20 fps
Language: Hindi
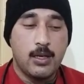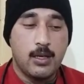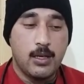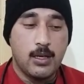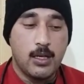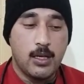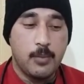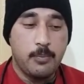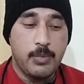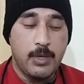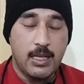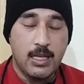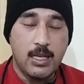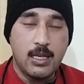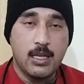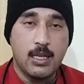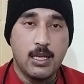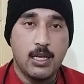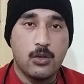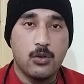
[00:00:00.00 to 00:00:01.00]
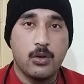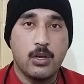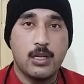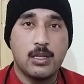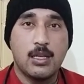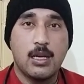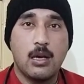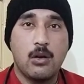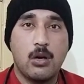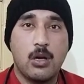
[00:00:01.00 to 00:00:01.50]
पैनिक क्रिएट हो गया
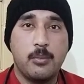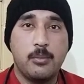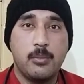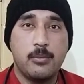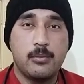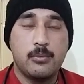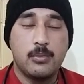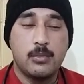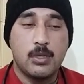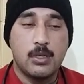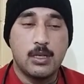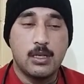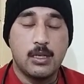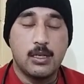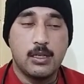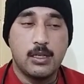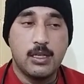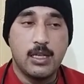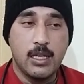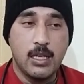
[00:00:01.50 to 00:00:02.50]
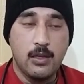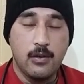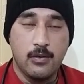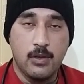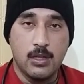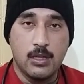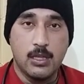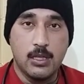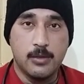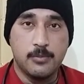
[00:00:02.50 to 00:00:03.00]
था आवाम डरी
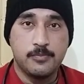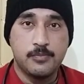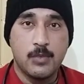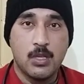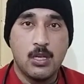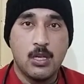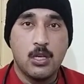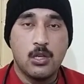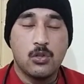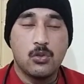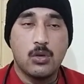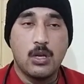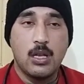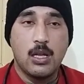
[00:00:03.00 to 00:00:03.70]
हुई थी तो